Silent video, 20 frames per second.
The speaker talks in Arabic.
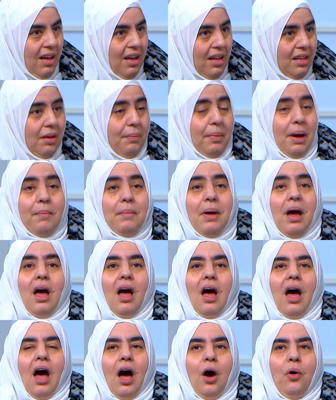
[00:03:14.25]
تمام
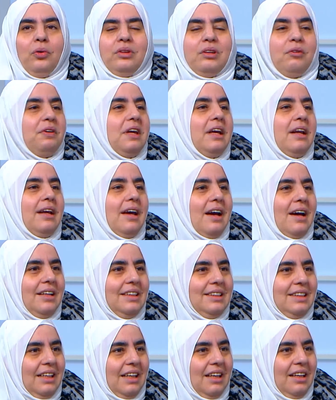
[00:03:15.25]
أو تفكير
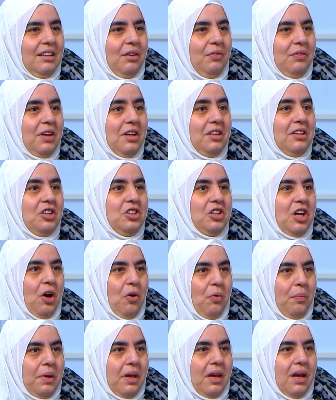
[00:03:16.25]
كارثي تفكير
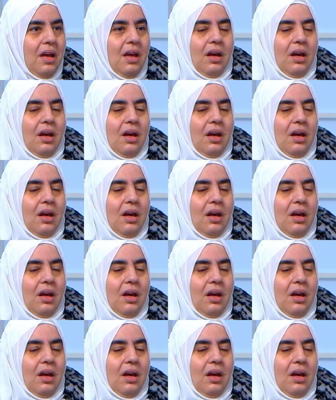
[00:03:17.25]
تشاؤمي